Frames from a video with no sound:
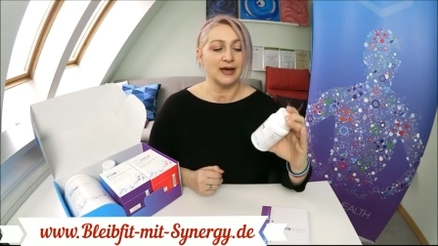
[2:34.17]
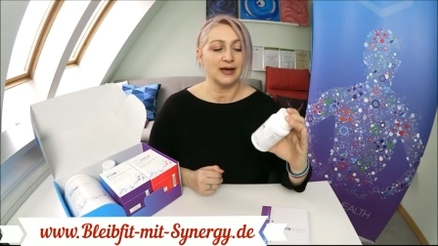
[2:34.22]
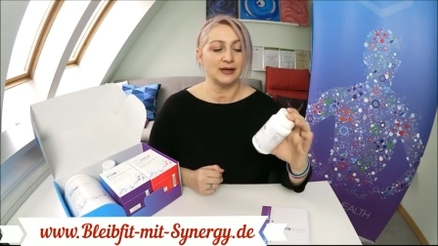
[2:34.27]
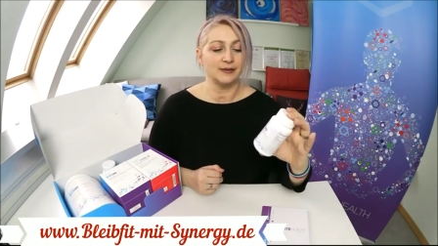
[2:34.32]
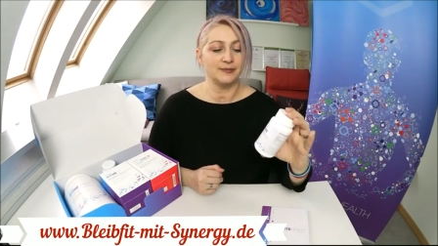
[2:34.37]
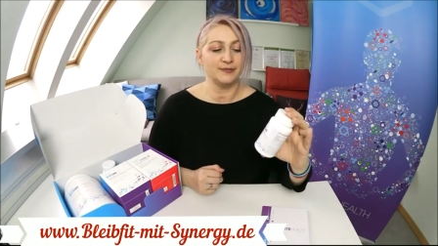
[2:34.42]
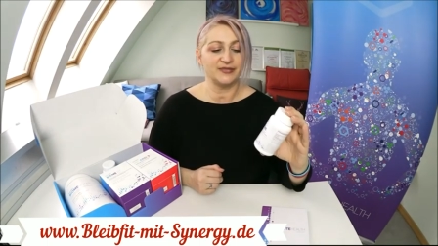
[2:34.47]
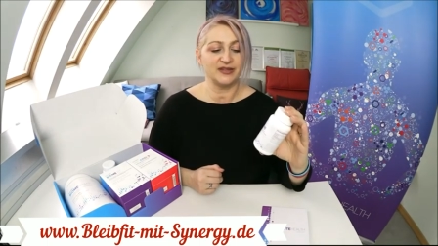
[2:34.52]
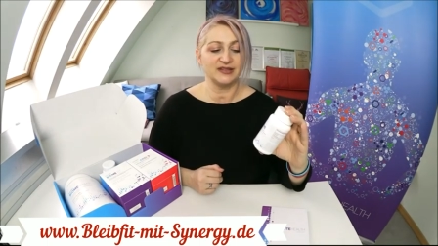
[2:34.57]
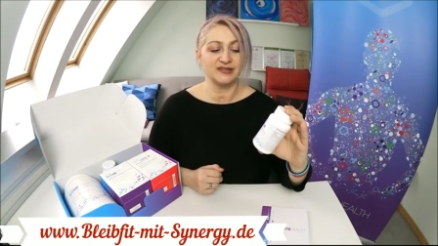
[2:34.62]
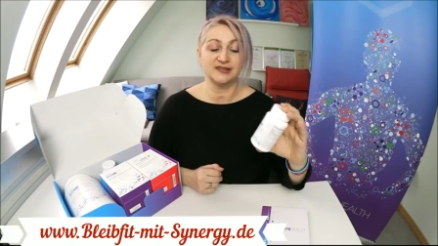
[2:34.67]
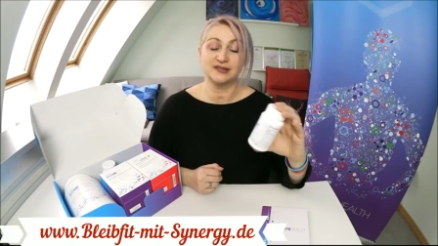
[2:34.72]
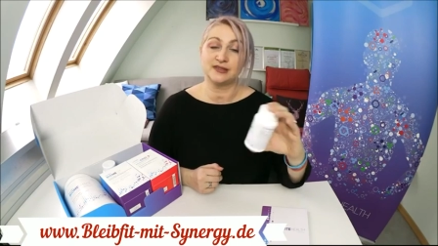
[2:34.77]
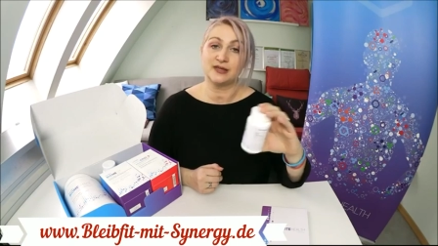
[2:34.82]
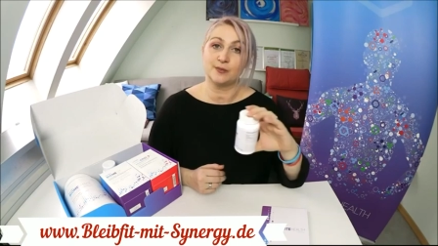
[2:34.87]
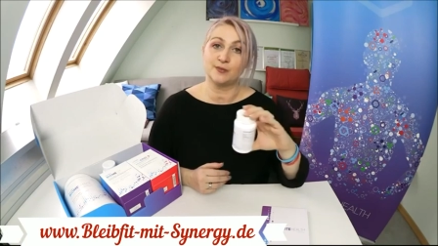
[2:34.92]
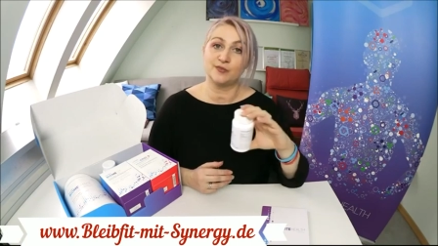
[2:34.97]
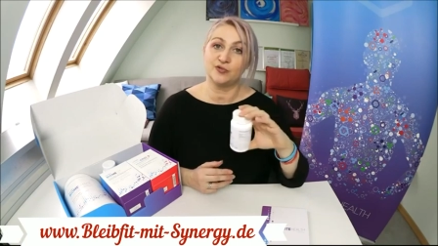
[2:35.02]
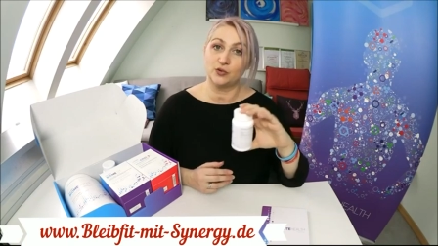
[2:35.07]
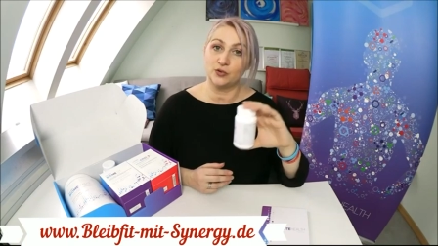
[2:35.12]
Ähm, das
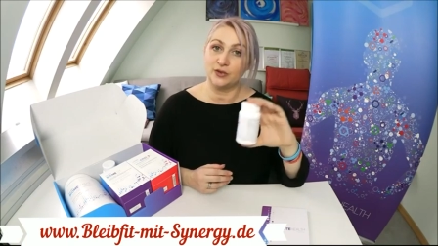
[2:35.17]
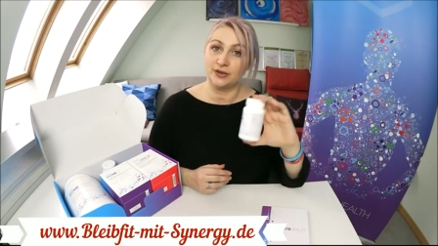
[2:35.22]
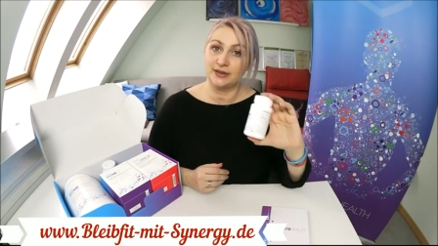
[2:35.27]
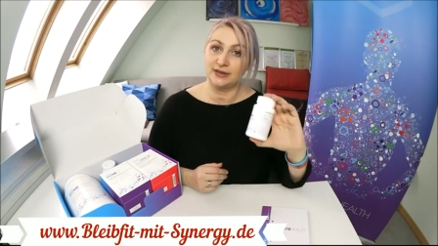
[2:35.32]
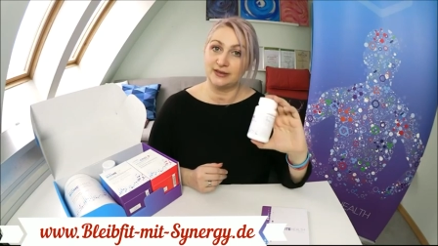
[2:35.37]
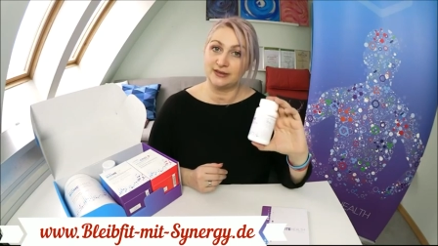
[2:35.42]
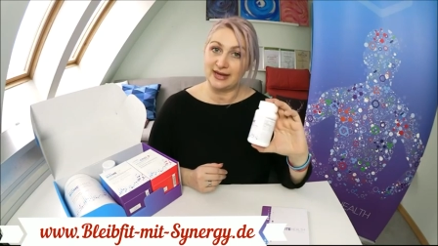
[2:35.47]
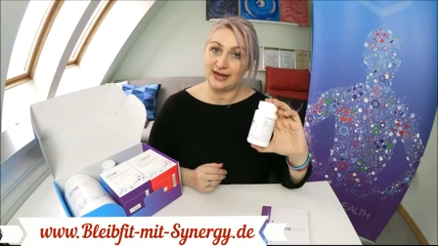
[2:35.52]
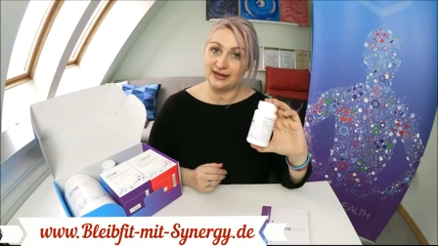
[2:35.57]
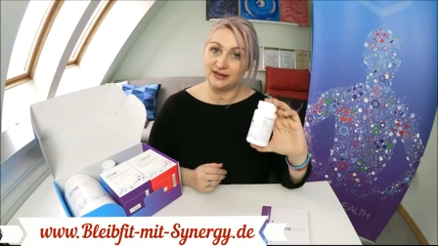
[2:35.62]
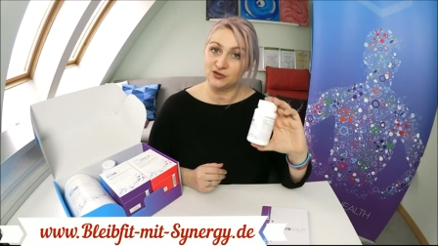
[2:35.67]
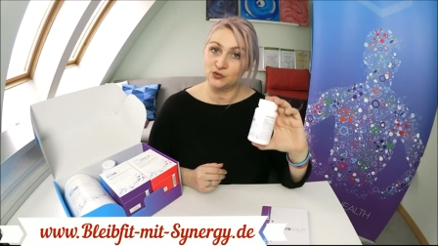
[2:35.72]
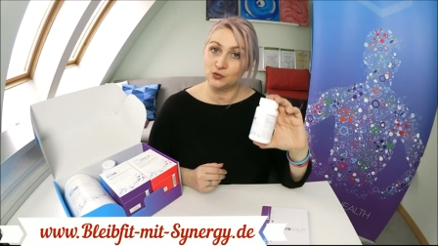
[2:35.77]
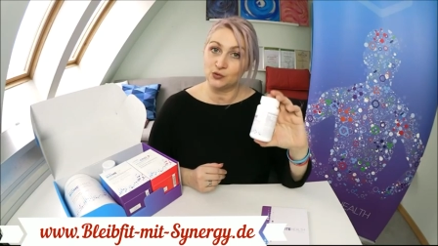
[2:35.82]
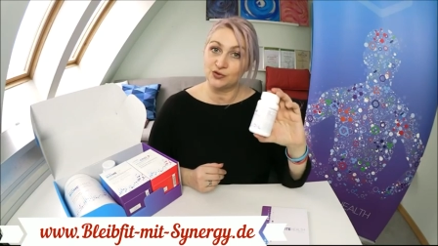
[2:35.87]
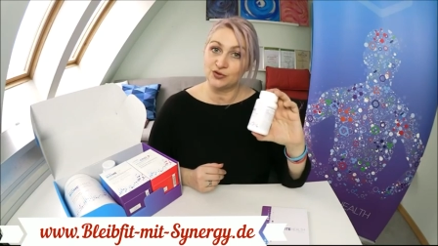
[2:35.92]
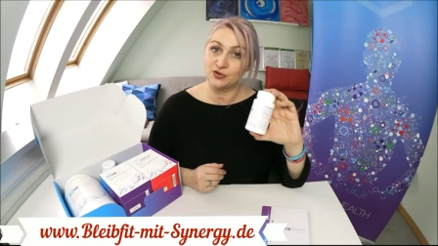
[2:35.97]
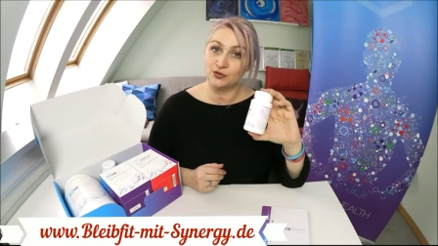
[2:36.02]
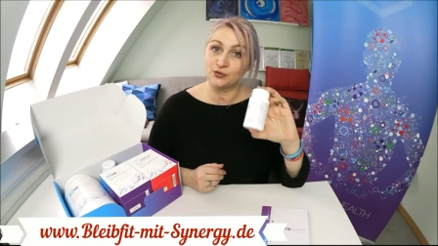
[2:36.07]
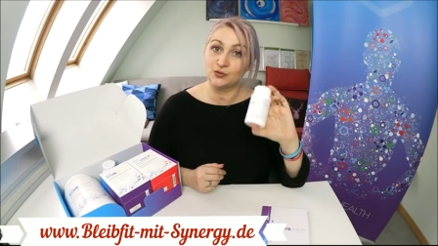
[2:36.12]
ist die empfohlene
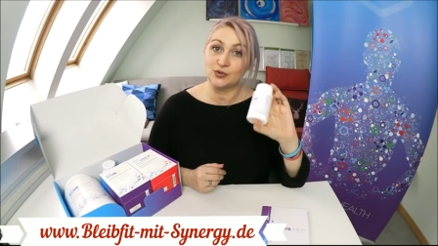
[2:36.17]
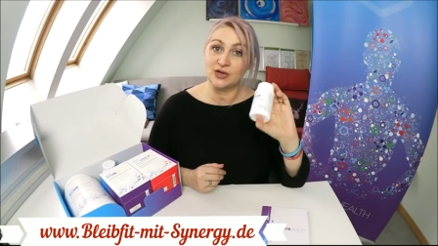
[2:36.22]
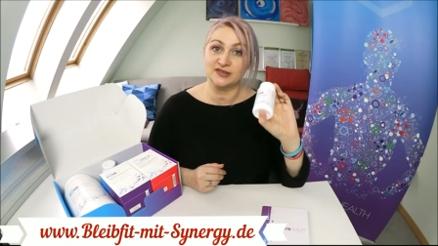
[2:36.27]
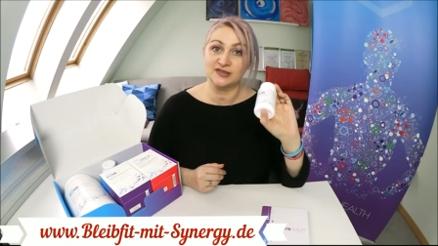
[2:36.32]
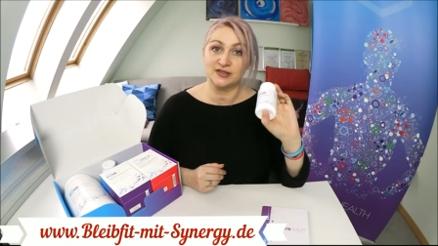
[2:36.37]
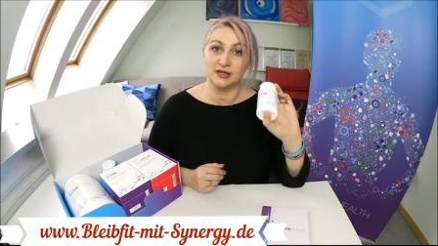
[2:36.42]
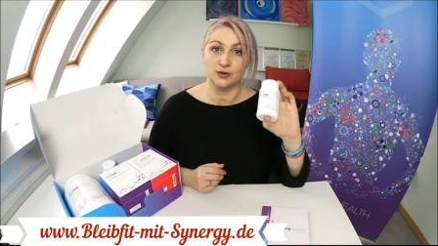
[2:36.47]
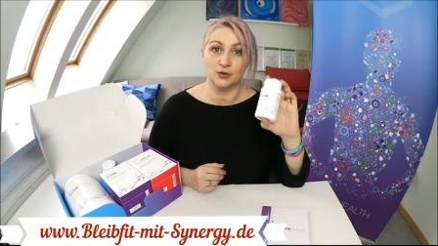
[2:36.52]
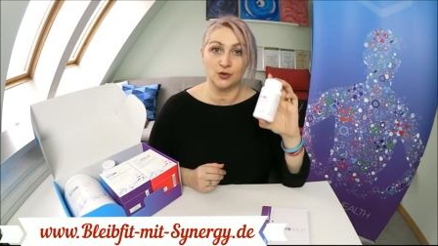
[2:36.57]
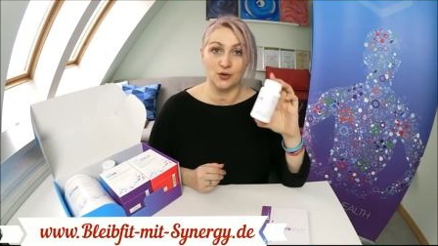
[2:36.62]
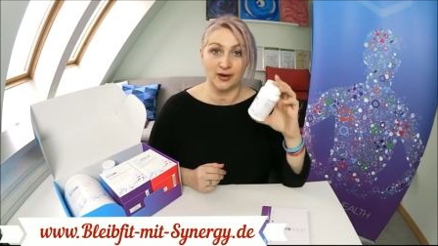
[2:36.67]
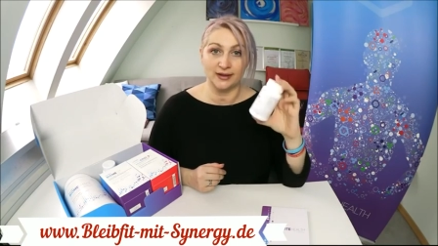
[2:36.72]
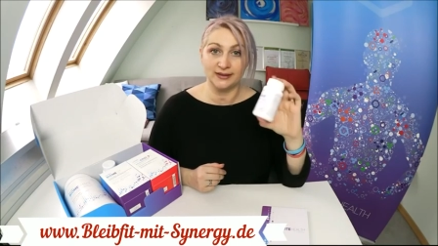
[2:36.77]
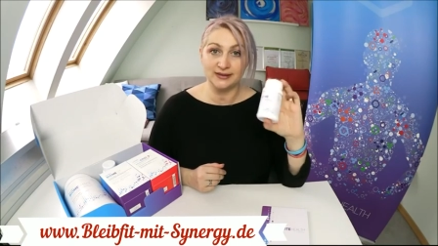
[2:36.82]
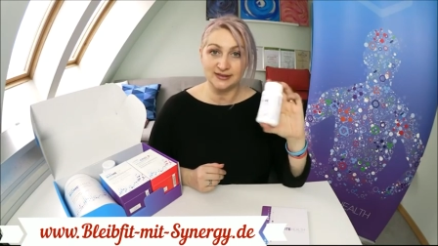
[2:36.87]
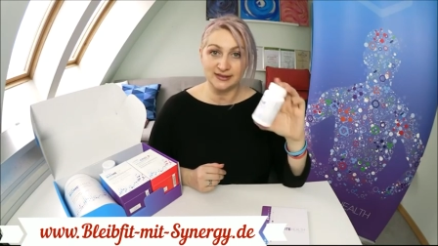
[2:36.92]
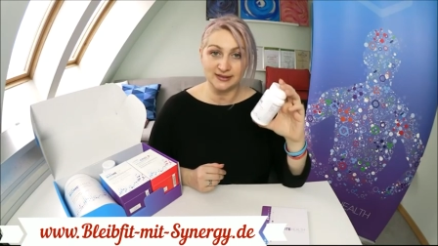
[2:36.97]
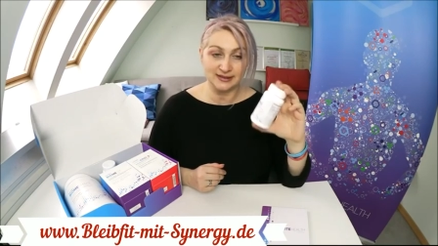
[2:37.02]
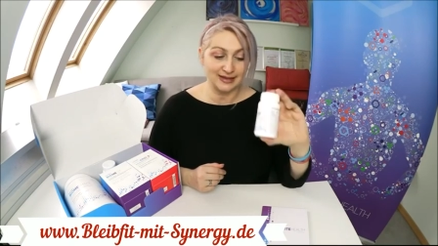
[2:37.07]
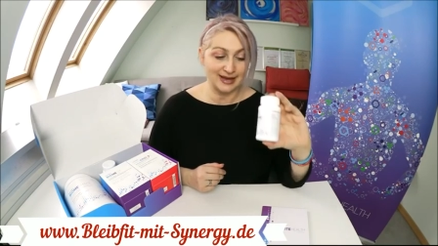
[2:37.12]
Tagesdosis und du hast hier
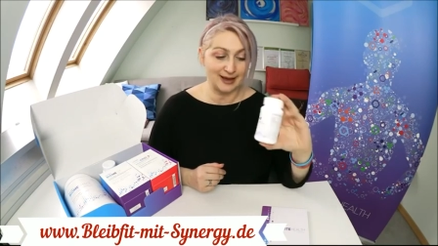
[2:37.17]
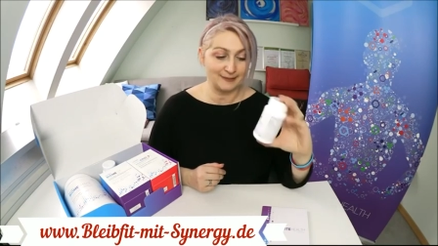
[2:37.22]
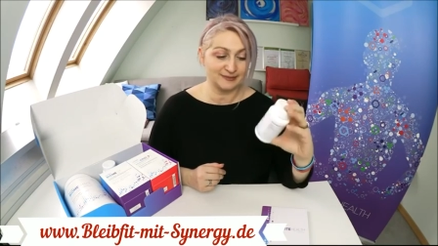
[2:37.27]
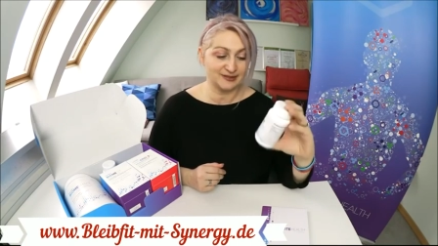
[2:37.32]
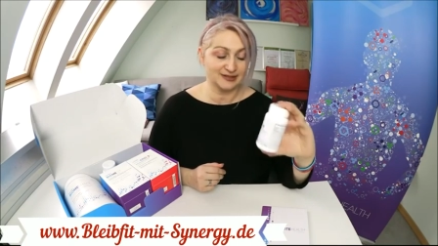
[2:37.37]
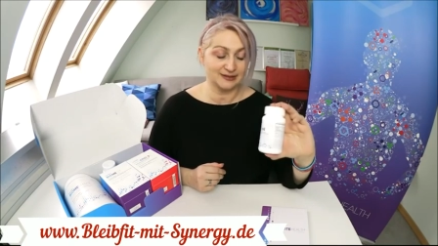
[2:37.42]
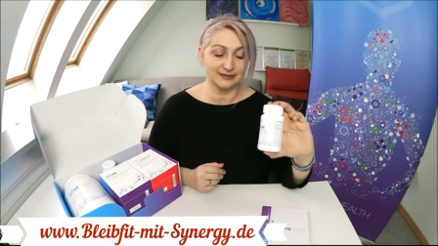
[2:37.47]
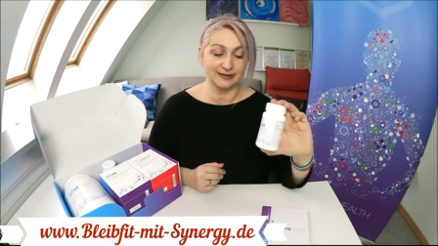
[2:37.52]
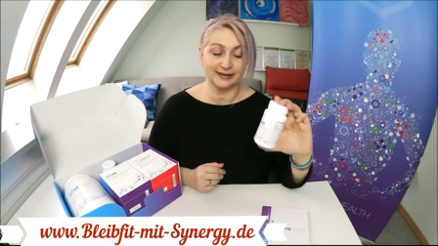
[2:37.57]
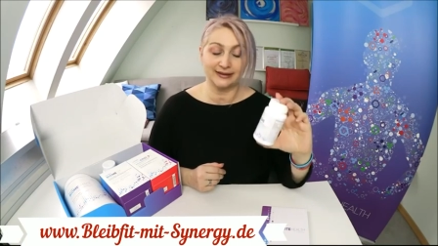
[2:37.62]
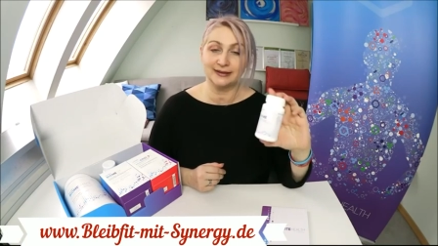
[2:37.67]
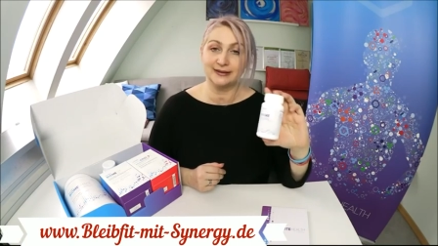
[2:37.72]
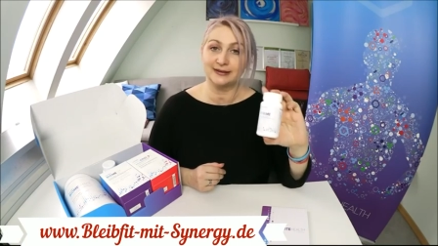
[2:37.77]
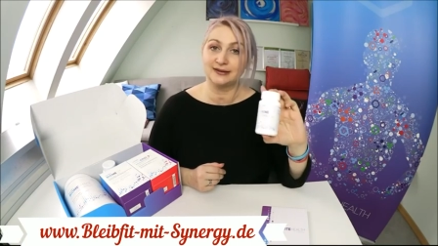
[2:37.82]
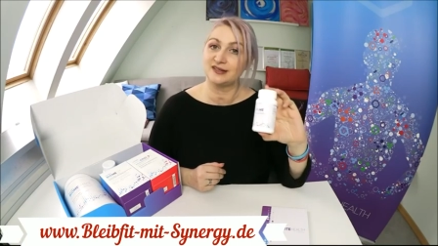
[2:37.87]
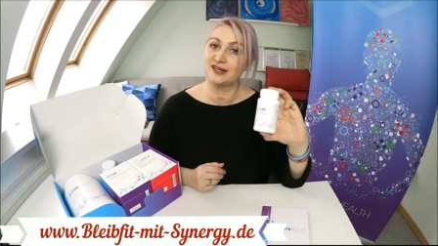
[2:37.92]
90 Kapseln drinnen.